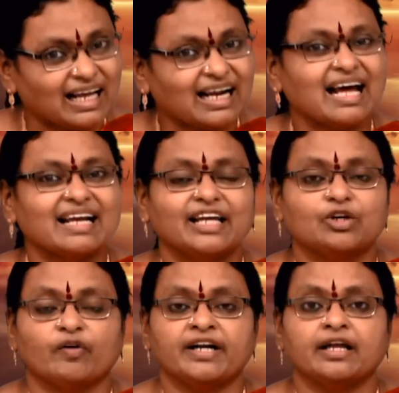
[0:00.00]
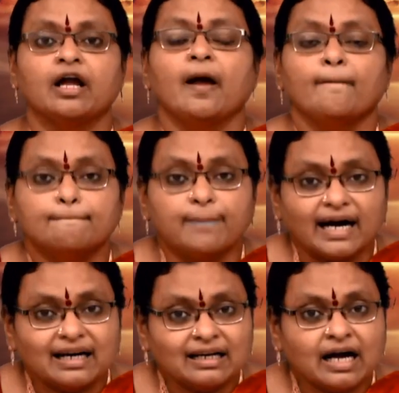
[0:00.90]
అలరారేటువంటి
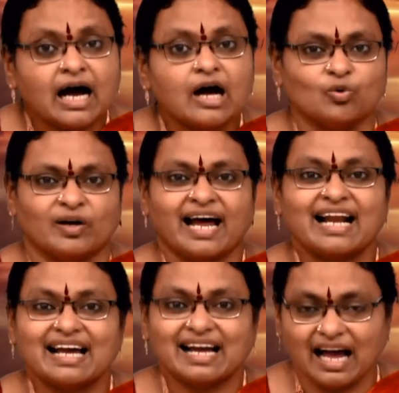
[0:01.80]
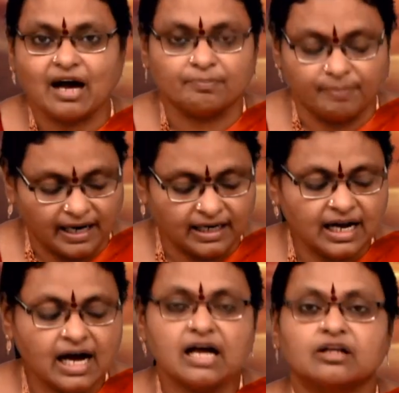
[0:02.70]
బంగారు కనక
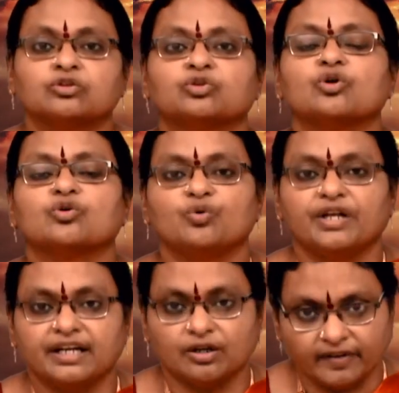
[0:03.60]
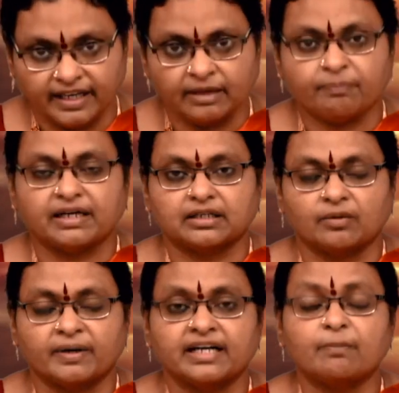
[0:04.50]
బంగారంతో కూడినటువంటి
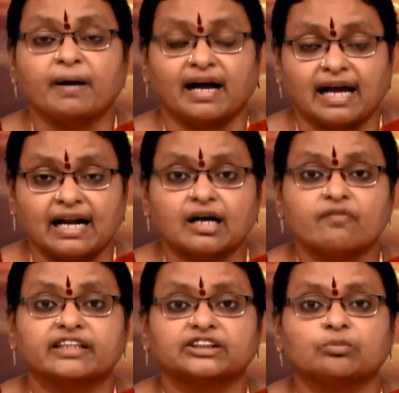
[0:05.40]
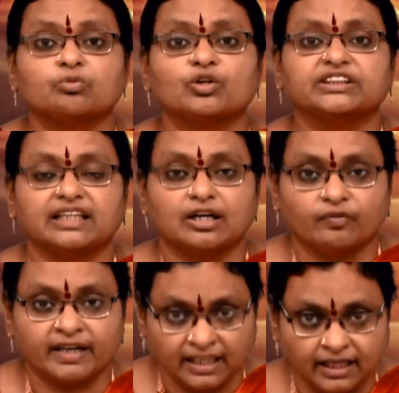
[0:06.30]
పట్టణం అంటే బ కనక వర్షం
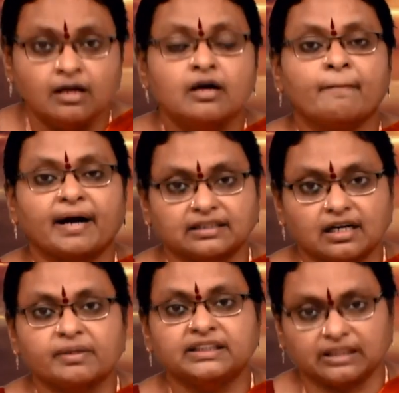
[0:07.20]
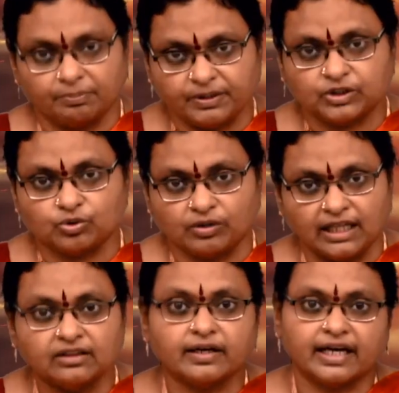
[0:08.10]
కురిసినటువంటి పట్టణం అని చెప్పచ్చు
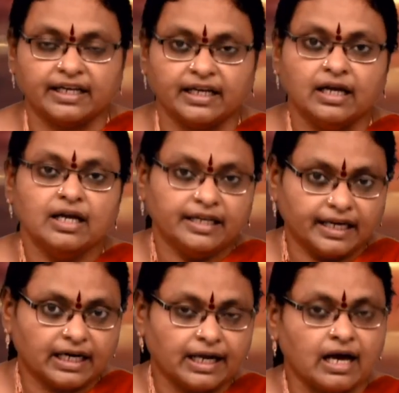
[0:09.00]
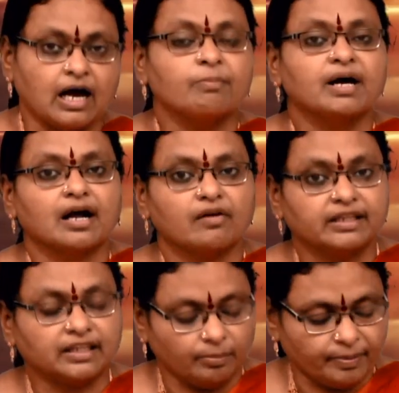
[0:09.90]
అందుకని ఇక్కడ
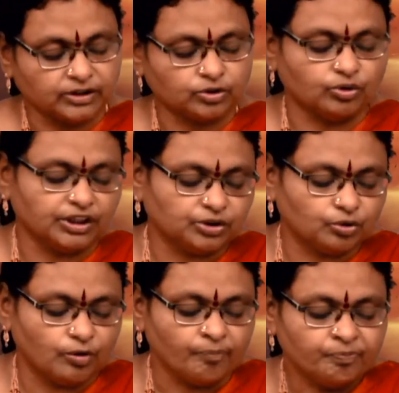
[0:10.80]
అమరావతిని ప్రస్తుతిస్తూ